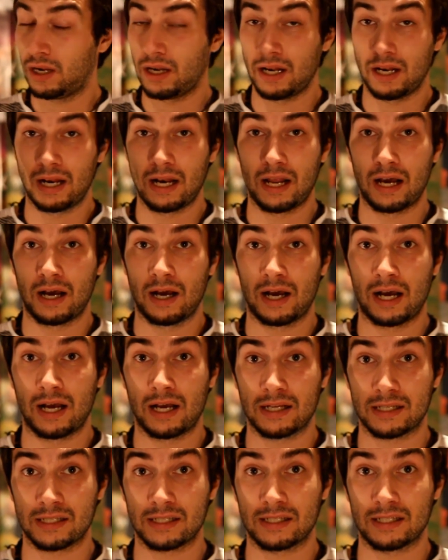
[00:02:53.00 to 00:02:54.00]

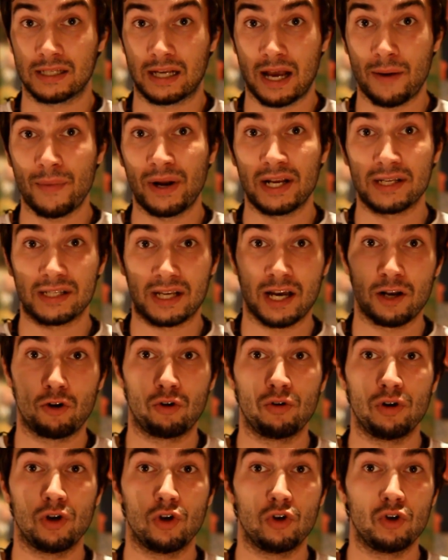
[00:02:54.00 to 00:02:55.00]
las cámaras
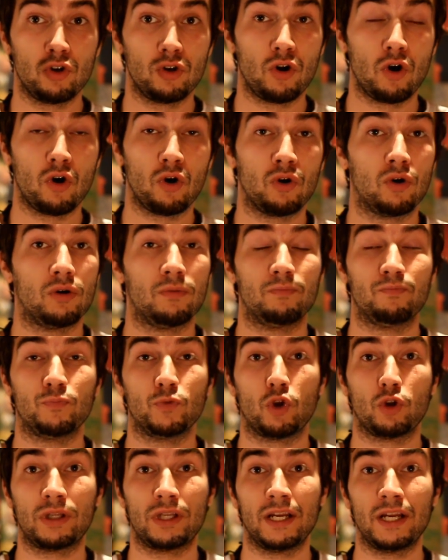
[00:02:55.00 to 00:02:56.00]
Canon no,
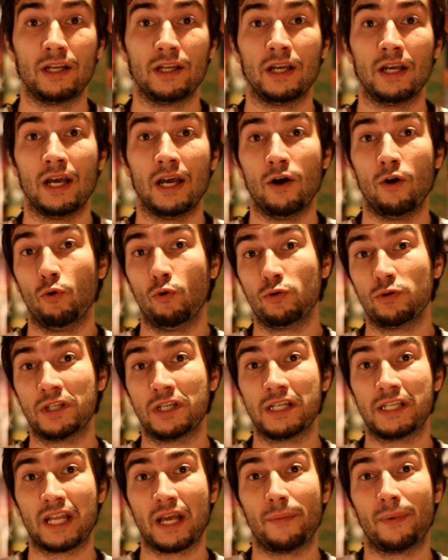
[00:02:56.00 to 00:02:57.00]
tienen un
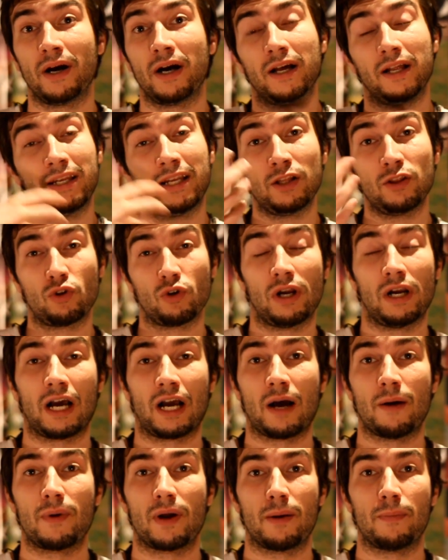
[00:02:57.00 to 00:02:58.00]
sistema dentro de
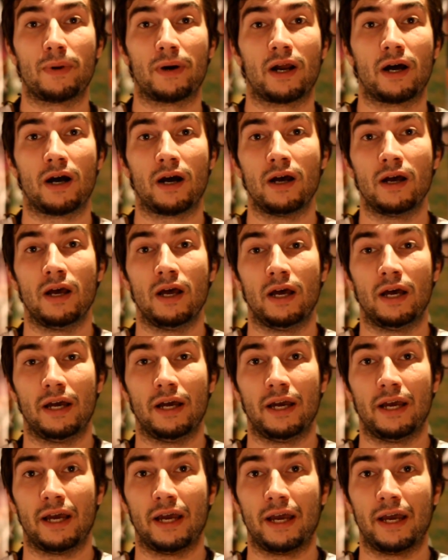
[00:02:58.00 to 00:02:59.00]
la cámara para
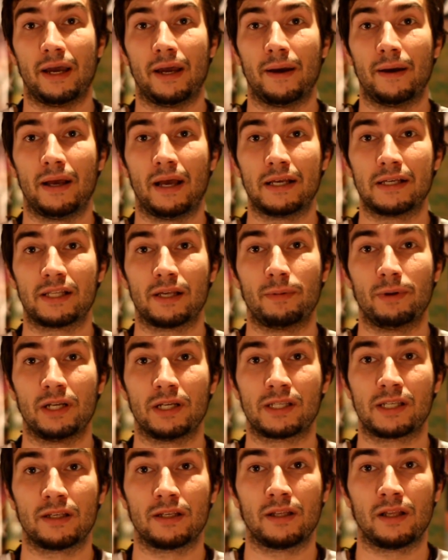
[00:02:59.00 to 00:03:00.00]
eh,
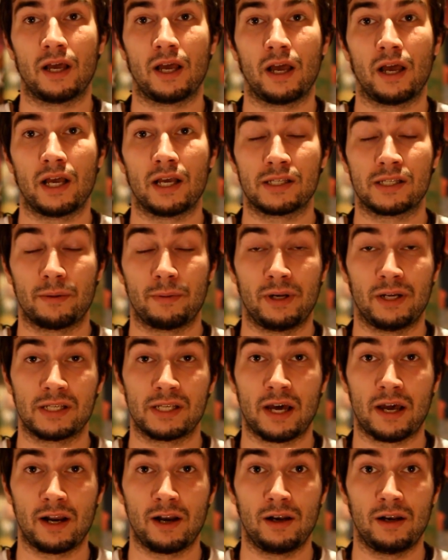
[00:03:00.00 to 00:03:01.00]

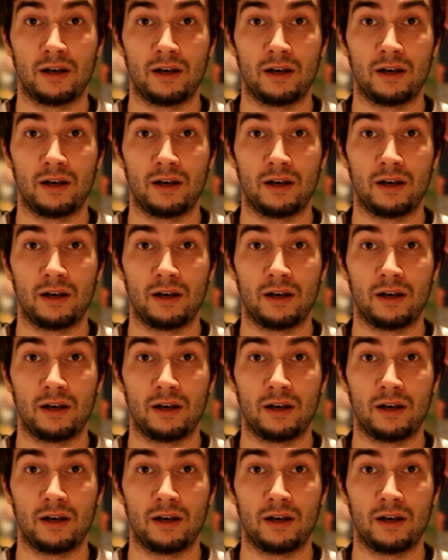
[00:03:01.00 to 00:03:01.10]
estabilizar,